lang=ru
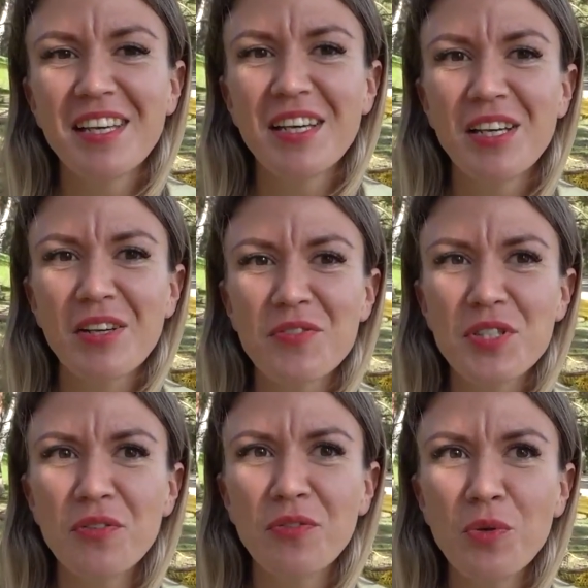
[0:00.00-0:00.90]
Э,
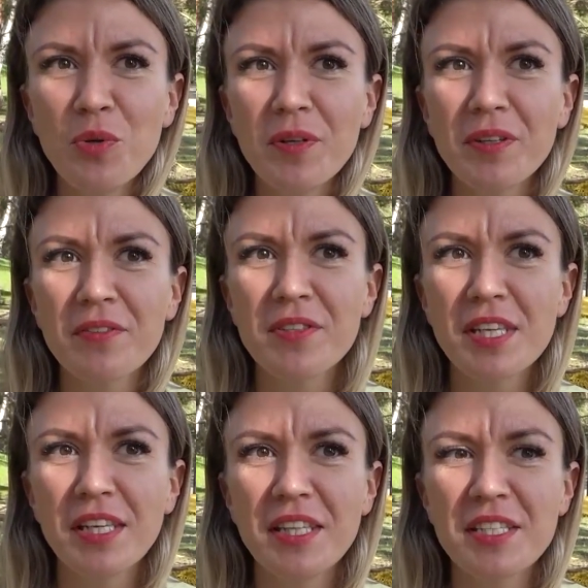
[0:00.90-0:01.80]
всего в
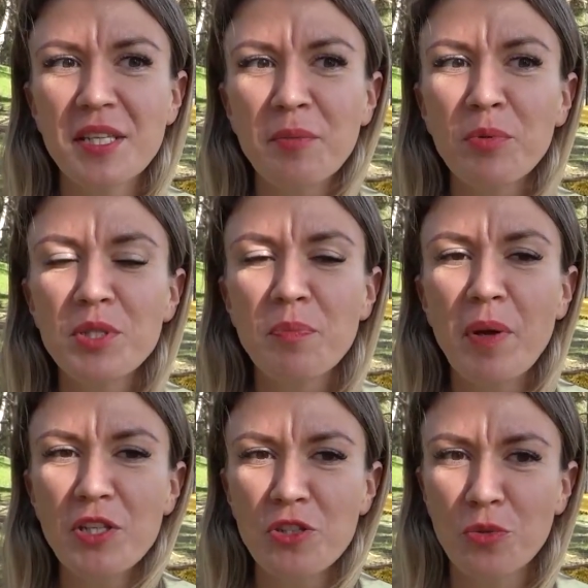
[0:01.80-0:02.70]
Висагиносе их будет
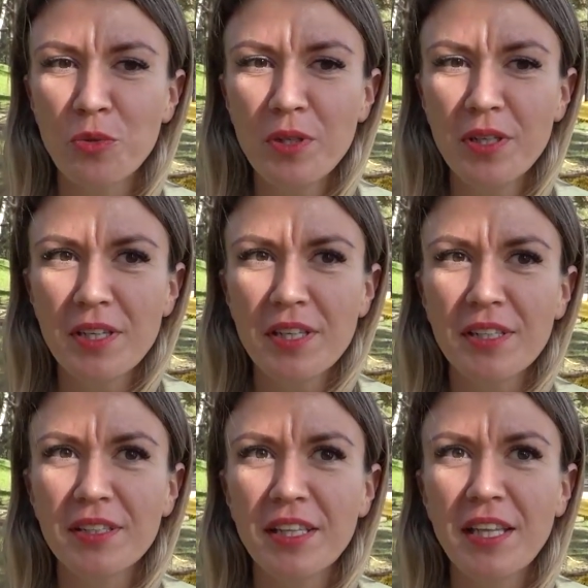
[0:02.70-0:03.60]
5 штук.
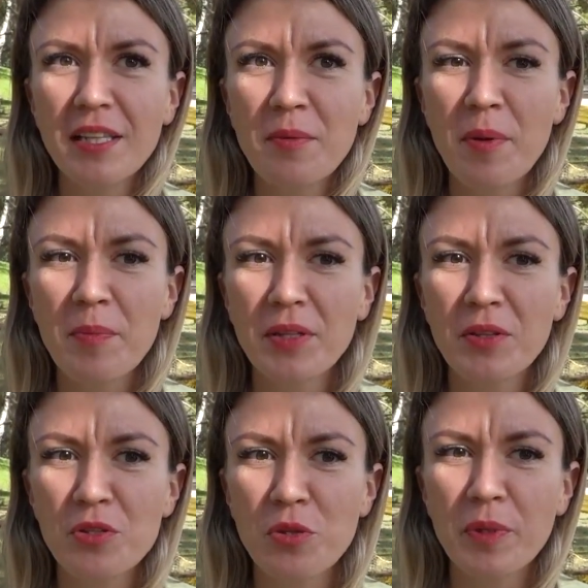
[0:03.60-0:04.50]
Э, на данный момент,
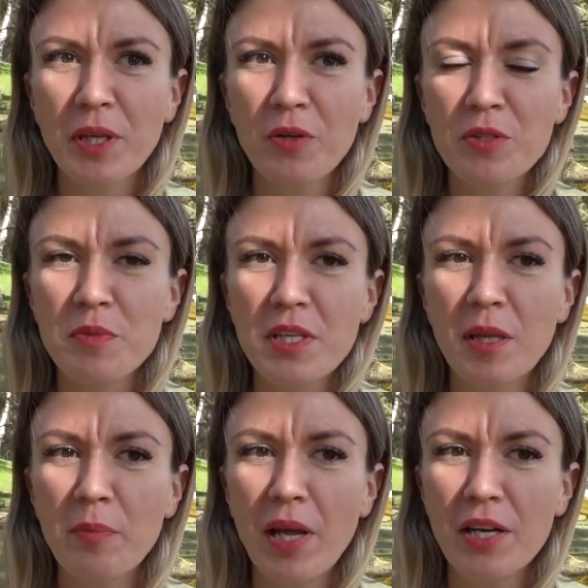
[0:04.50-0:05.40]
то, что мы находимся
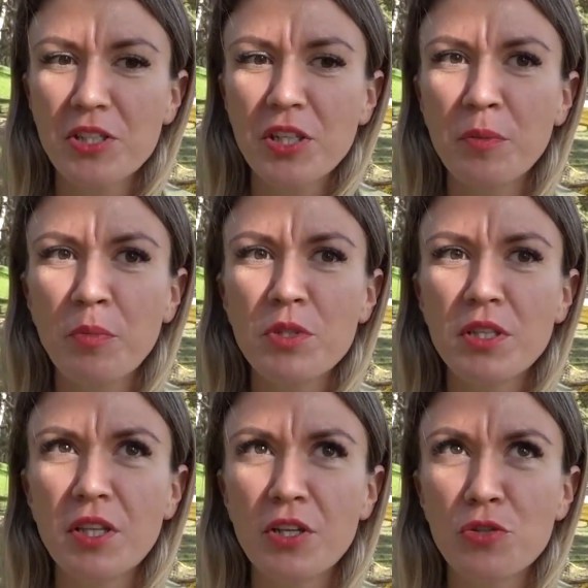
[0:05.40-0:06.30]
на пляже, их
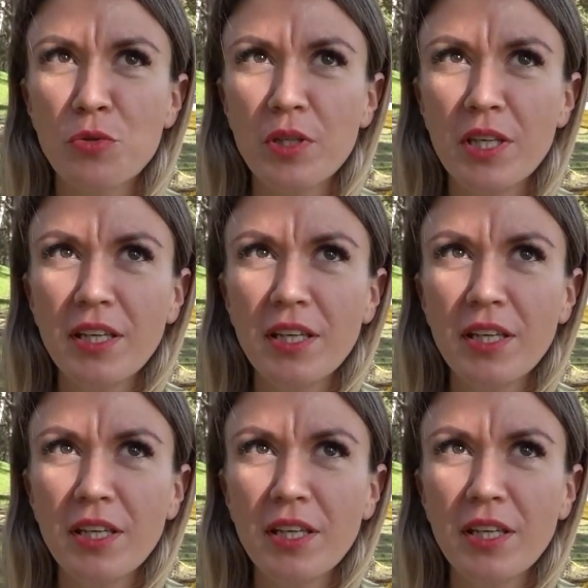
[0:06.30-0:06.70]
будет 3 штуки.